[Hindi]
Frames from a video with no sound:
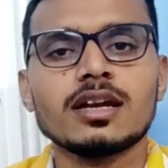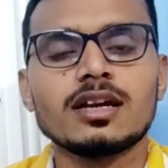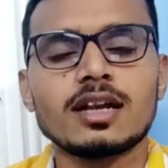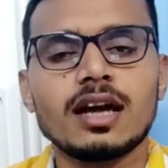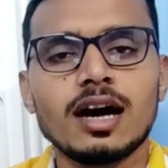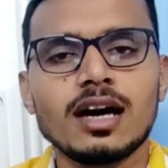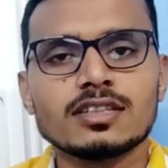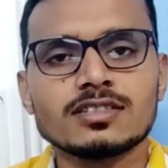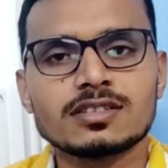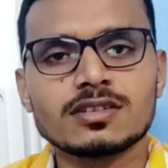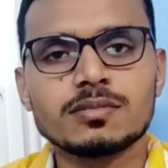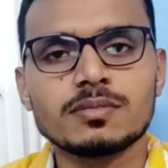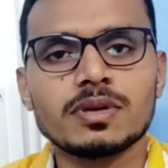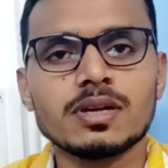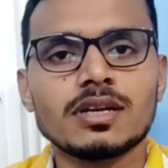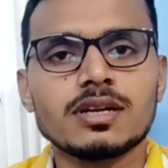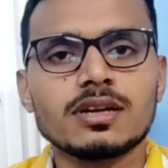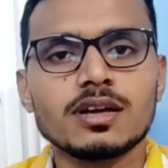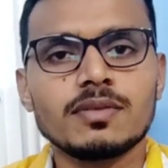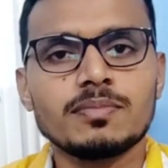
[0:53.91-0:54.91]
टास्क
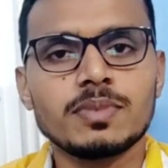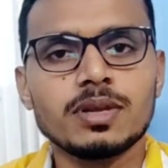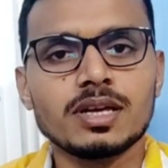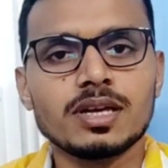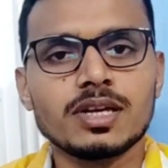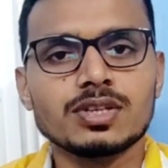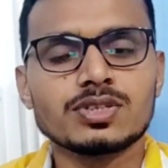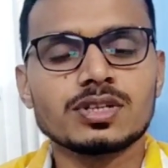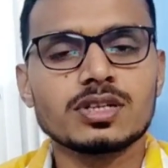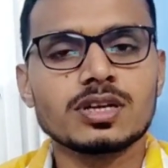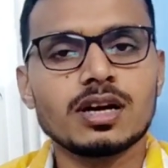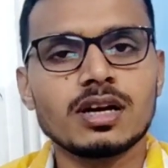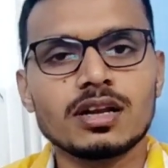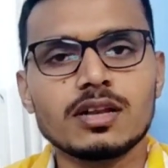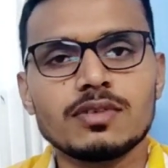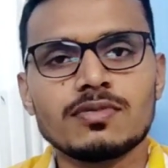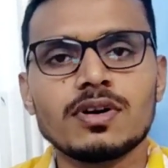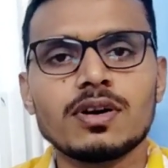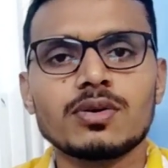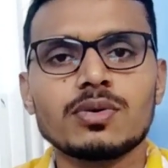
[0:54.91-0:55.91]
मेट एप्लीकेशन का
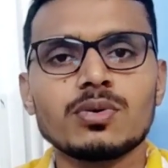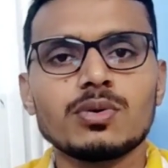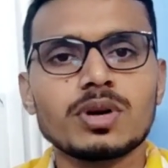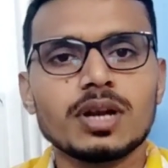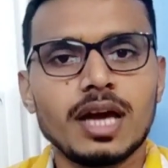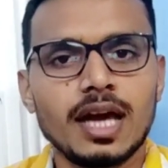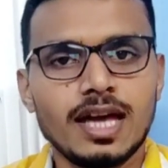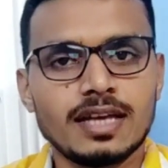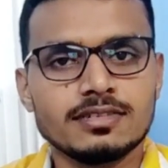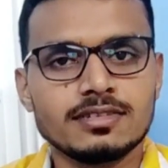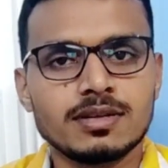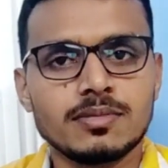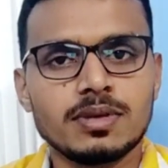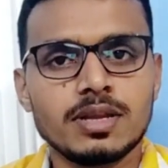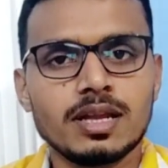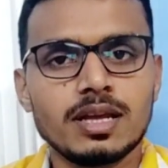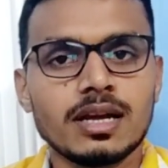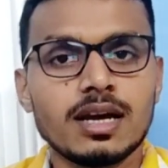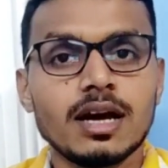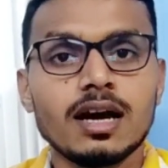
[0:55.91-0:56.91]
रेफर कोड ऐसे
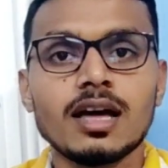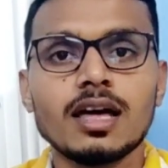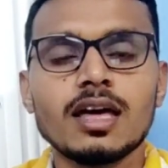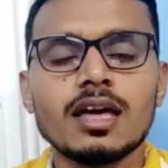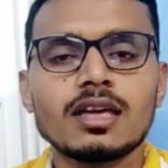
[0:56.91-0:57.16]
मिलेगा